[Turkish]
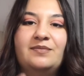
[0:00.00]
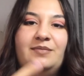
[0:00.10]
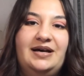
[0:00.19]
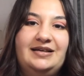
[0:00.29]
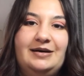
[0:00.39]

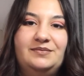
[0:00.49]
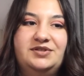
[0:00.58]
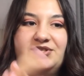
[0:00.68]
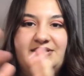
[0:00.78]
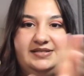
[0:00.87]
ben
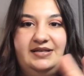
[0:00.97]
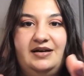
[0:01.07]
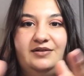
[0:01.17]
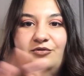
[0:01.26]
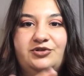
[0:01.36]
yaptıkça siz de
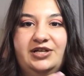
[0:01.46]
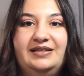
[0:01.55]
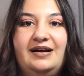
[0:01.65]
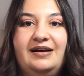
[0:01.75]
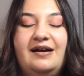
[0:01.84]
aynı o
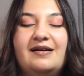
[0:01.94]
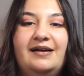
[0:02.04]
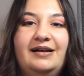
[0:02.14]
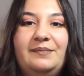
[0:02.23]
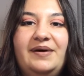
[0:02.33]
şekilde arka
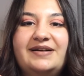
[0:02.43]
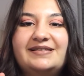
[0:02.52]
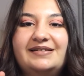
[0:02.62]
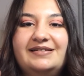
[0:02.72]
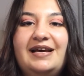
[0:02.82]
arkaya
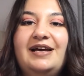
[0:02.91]
yaparsanız